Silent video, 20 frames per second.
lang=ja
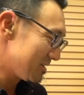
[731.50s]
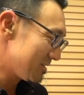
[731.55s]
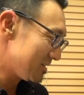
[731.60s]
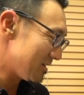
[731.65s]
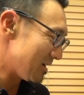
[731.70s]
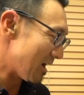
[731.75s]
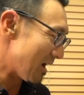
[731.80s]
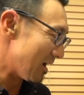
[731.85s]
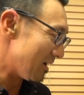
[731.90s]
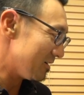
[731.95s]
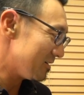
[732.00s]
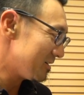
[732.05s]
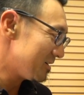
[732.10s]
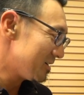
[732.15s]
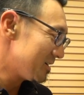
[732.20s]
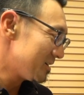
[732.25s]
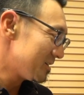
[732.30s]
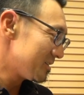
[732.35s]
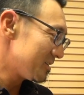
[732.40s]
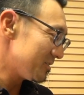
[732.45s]
は
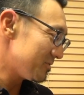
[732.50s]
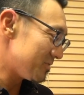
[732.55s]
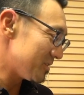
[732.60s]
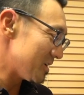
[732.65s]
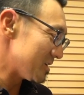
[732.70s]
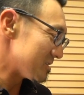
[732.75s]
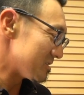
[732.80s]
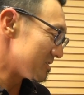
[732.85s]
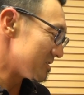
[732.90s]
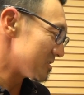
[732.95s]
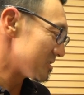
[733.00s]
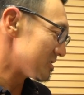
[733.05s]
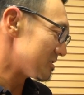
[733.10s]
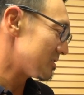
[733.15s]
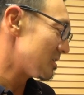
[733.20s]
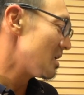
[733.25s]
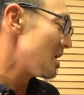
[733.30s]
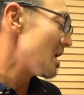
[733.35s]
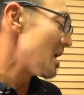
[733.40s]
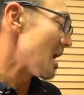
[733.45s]
い。で、フレーズにす
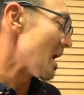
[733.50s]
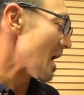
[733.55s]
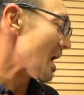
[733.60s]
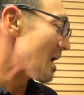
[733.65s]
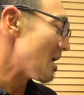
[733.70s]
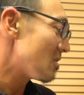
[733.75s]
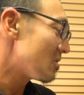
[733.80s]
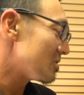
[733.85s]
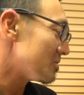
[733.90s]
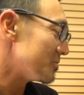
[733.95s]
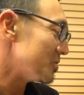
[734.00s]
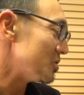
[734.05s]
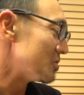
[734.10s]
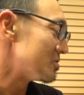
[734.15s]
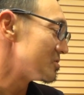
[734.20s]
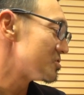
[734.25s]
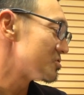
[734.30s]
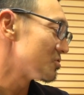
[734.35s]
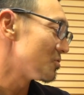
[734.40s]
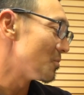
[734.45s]
る。how come you're
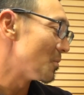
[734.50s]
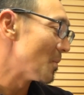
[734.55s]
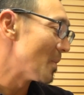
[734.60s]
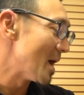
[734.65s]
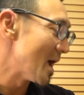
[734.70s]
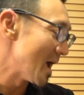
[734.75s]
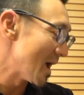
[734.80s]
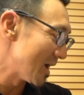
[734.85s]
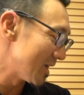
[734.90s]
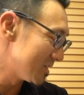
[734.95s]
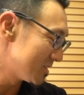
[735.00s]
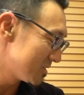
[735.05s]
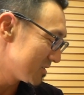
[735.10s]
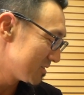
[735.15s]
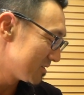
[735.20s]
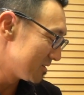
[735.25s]
so mad?